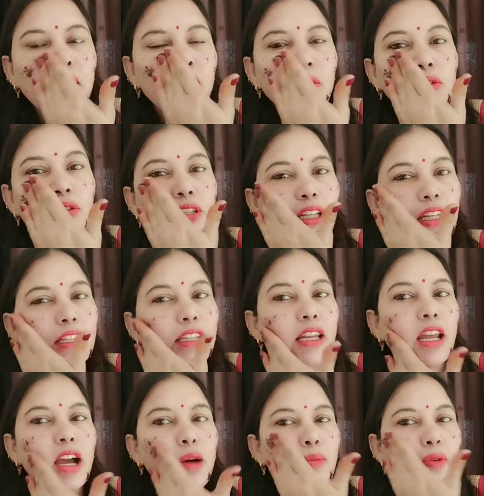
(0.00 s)
और धीरे
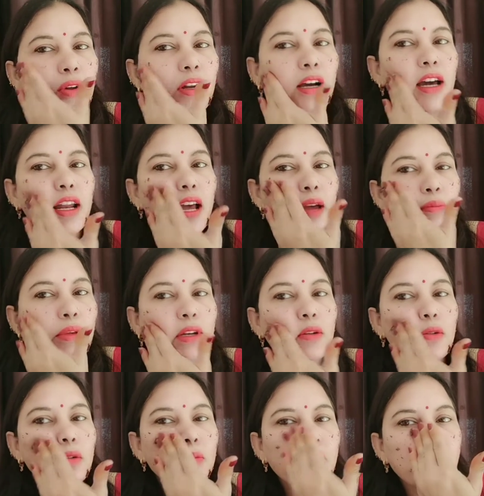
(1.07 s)
धीरे आपको लगाना है
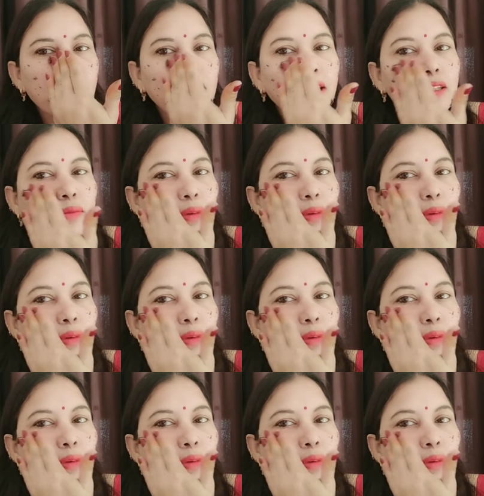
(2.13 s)
बिल्कुल भी ज़्यादा